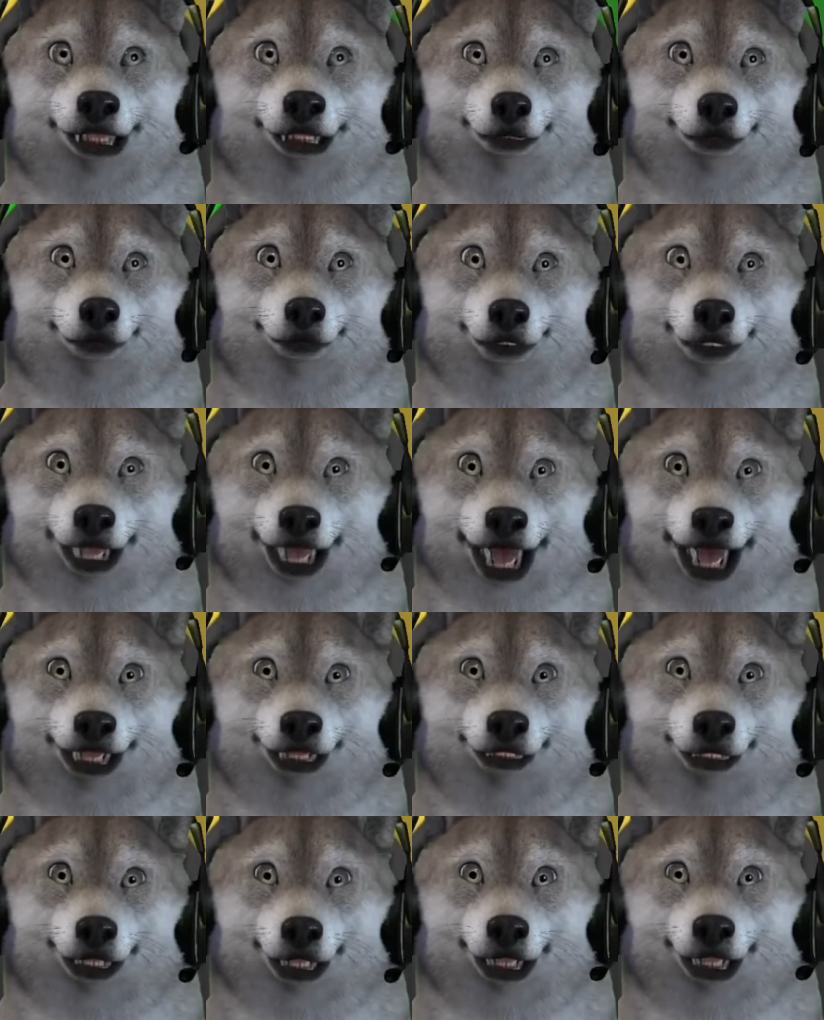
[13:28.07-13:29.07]
Oh nee, es
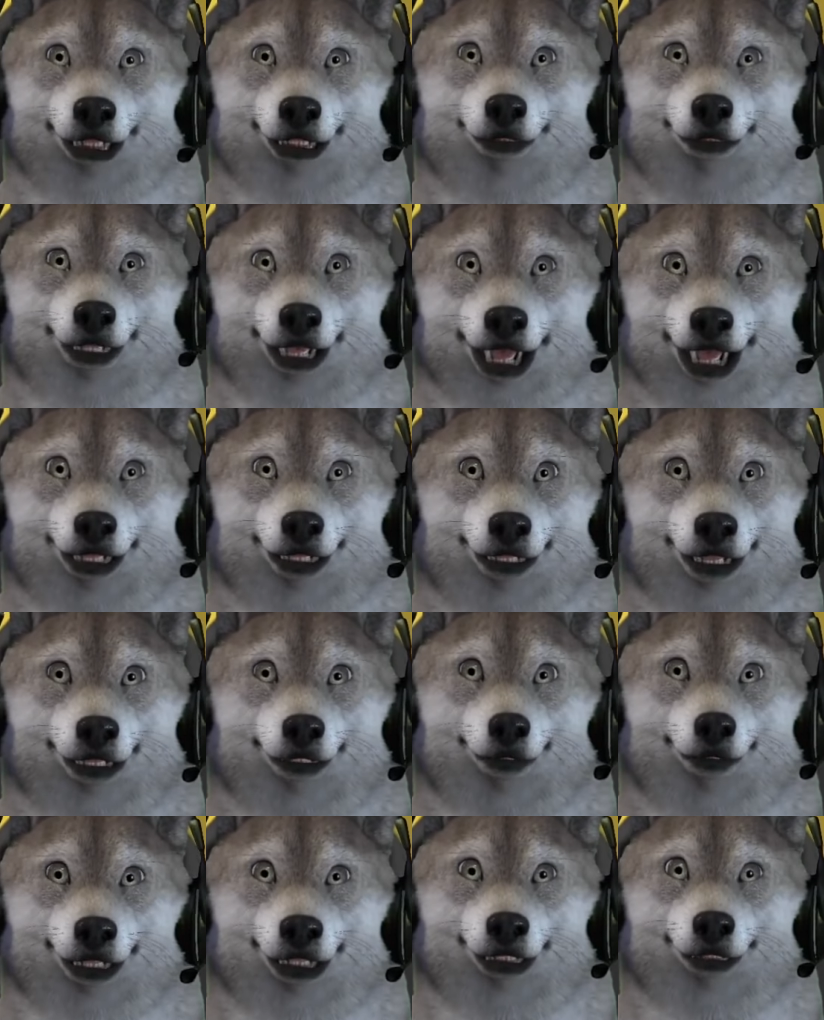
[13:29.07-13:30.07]
wird Nacht. Oh nee, oh nee,
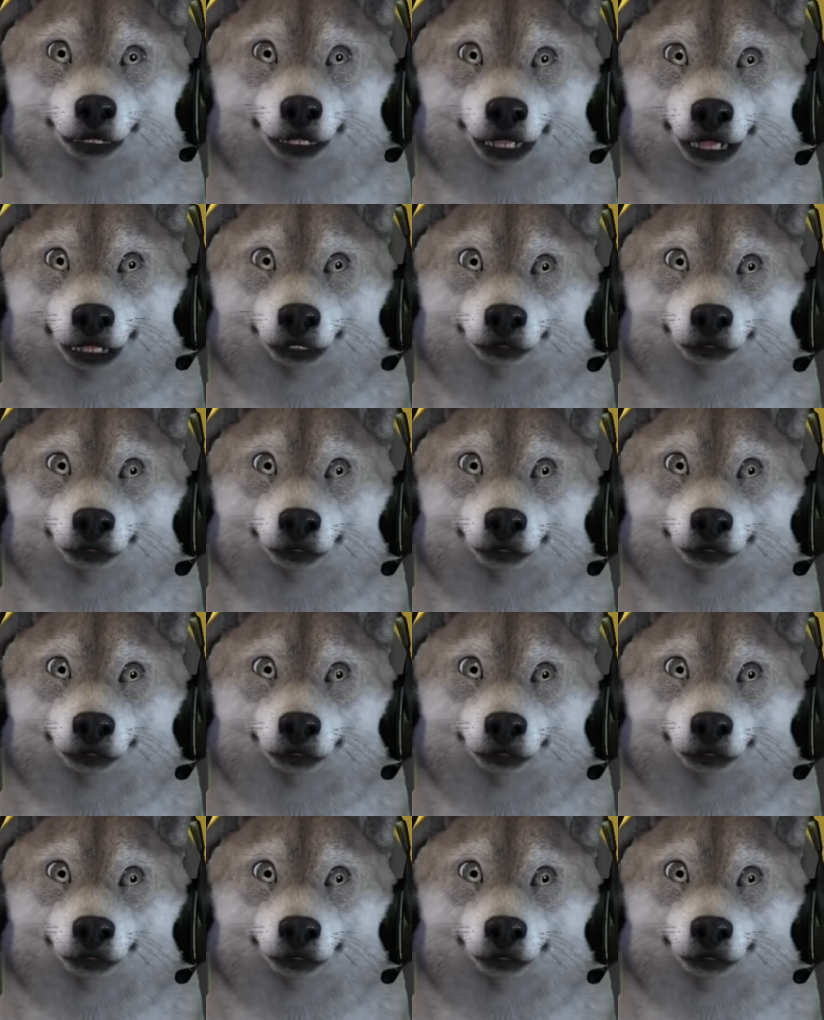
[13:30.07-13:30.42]
oh nee, oh nee.